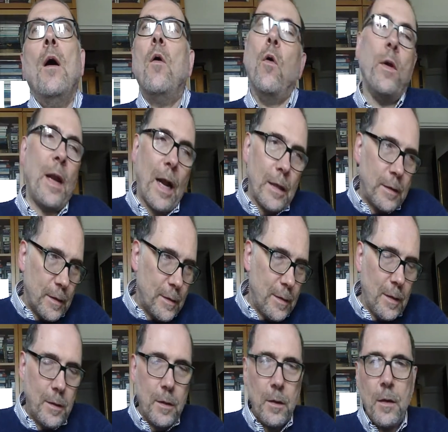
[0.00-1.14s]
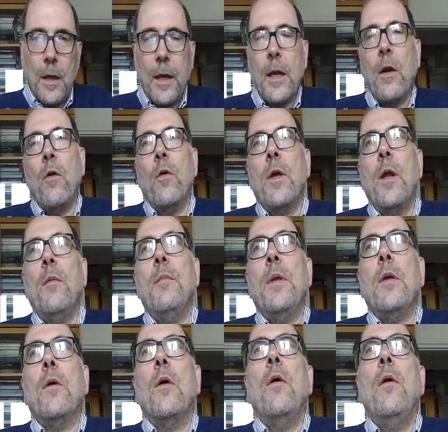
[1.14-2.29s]
o in altri siti analoghi al
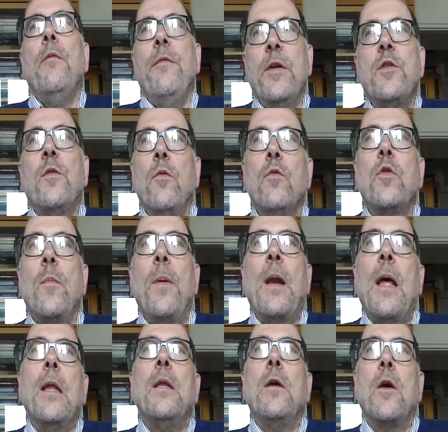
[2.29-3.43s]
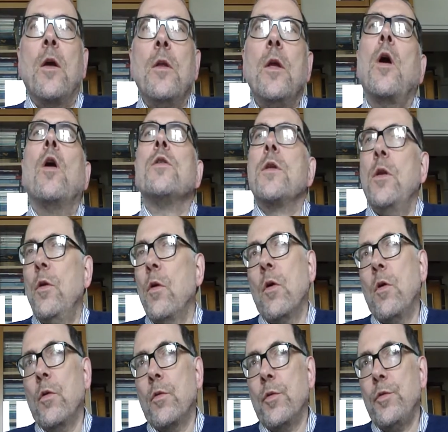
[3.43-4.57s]
mio, invece ho voluto parlare di, di cose non
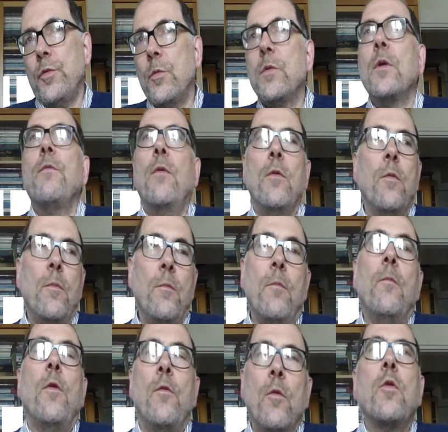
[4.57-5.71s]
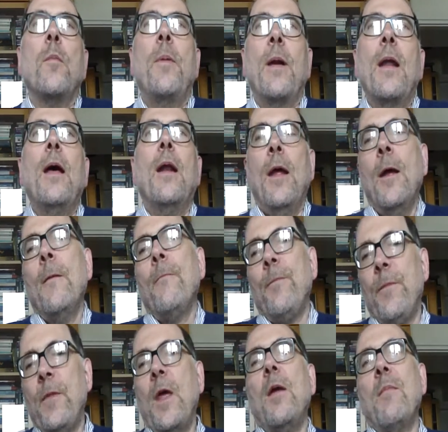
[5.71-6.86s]
conosciute, Voglio, ho voluto parlare
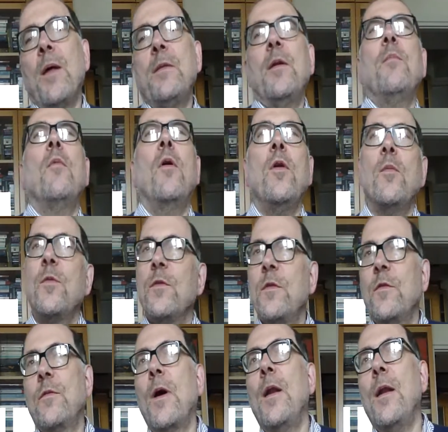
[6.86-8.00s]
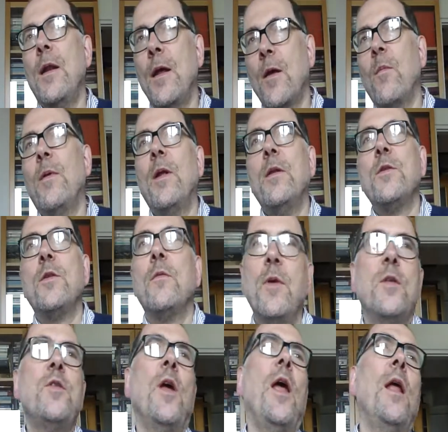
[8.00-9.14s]
dei matrimoni omosessuali nella Roma del
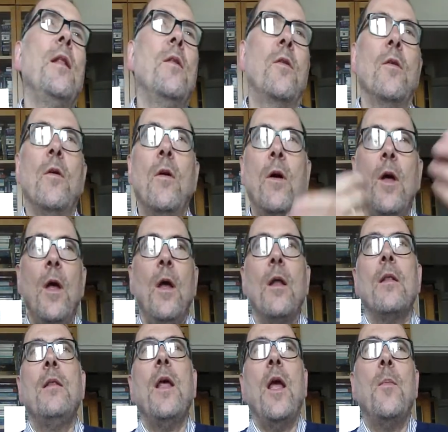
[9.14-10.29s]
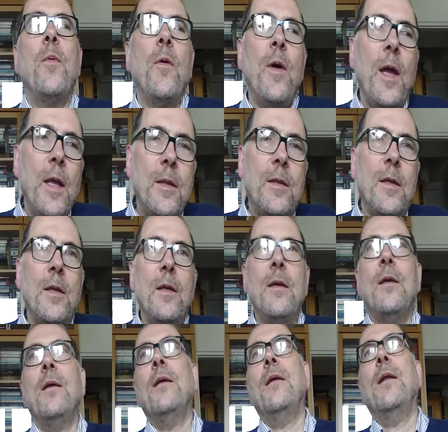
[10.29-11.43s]
Cinquecento, dei
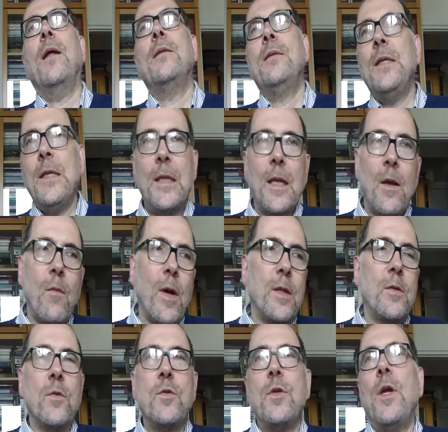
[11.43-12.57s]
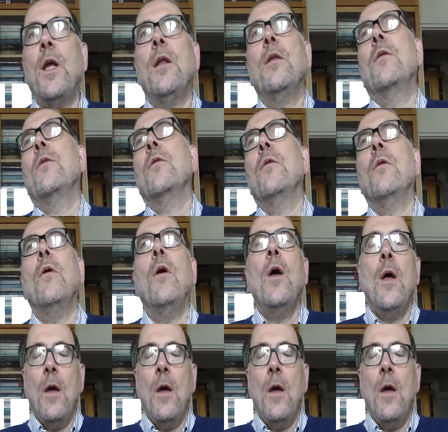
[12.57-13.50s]
poeti latini del Quattrocento,